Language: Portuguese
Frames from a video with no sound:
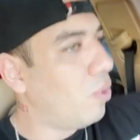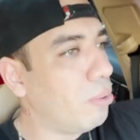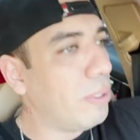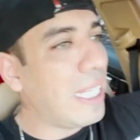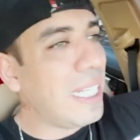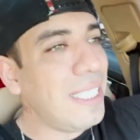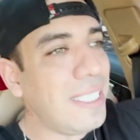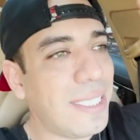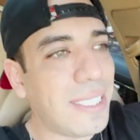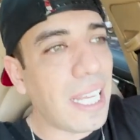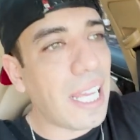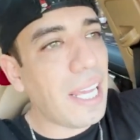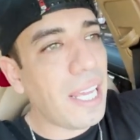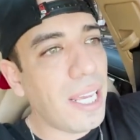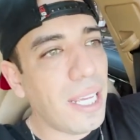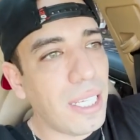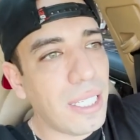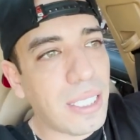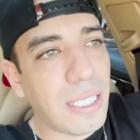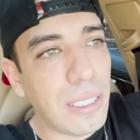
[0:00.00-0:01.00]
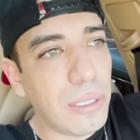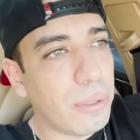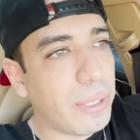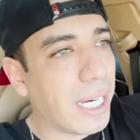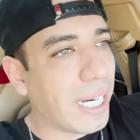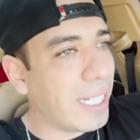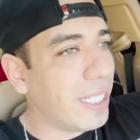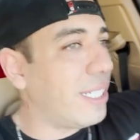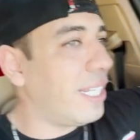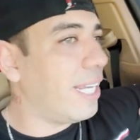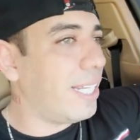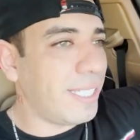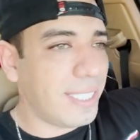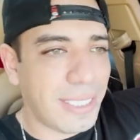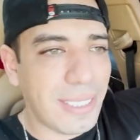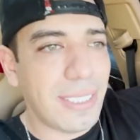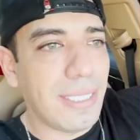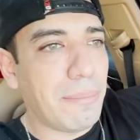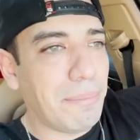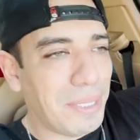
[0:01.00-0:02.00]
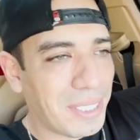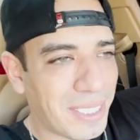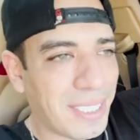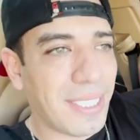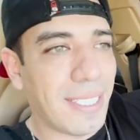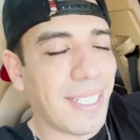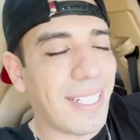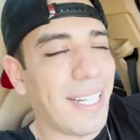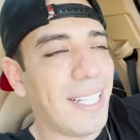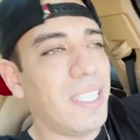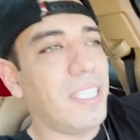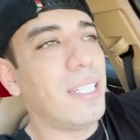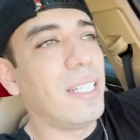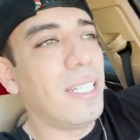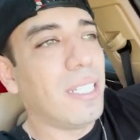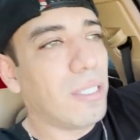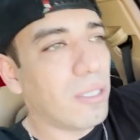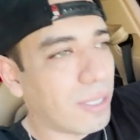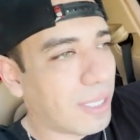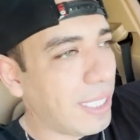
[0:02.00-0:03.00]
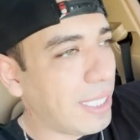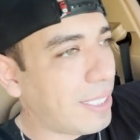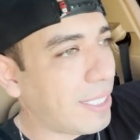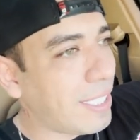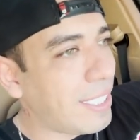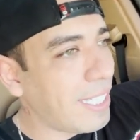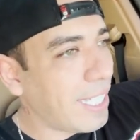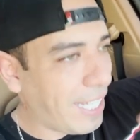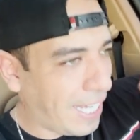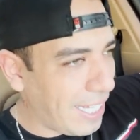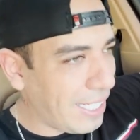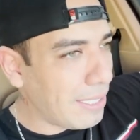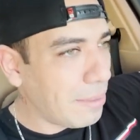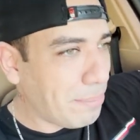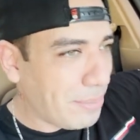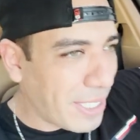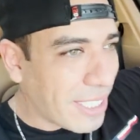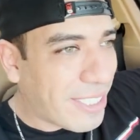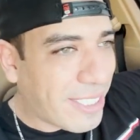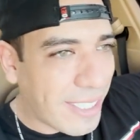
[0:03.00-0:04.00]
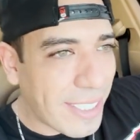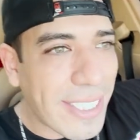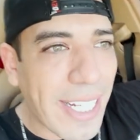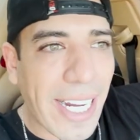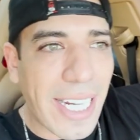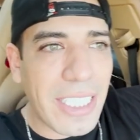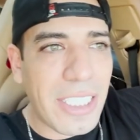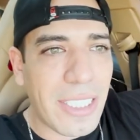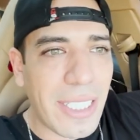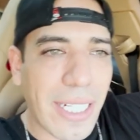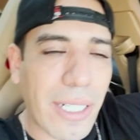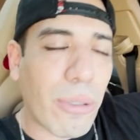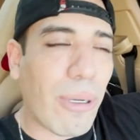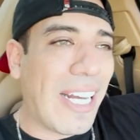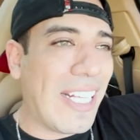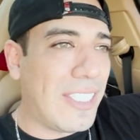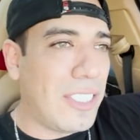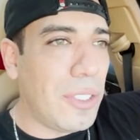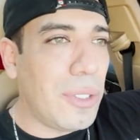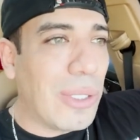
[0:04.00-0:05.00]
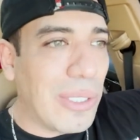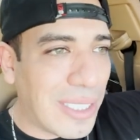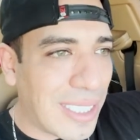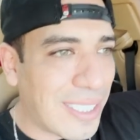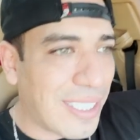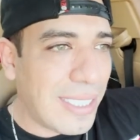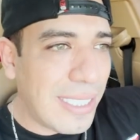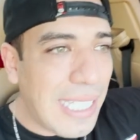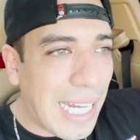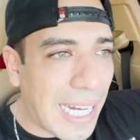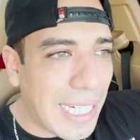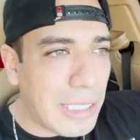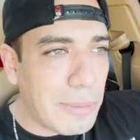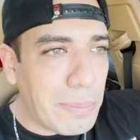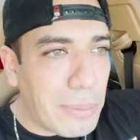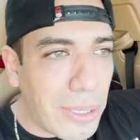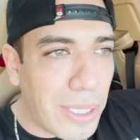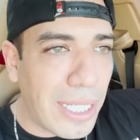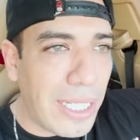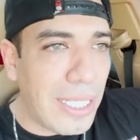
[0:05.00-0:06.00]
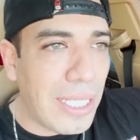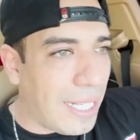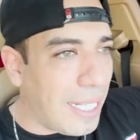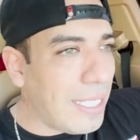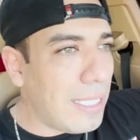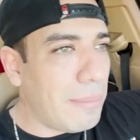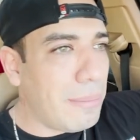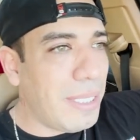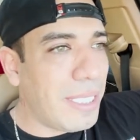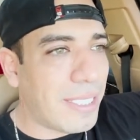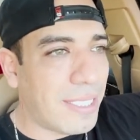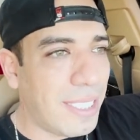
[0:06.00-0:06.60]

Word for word: eu nem sei que lugar que é esse da minha cidade. Eu sei que é na minha cidade, é quase em outra cidade, porém, é na minha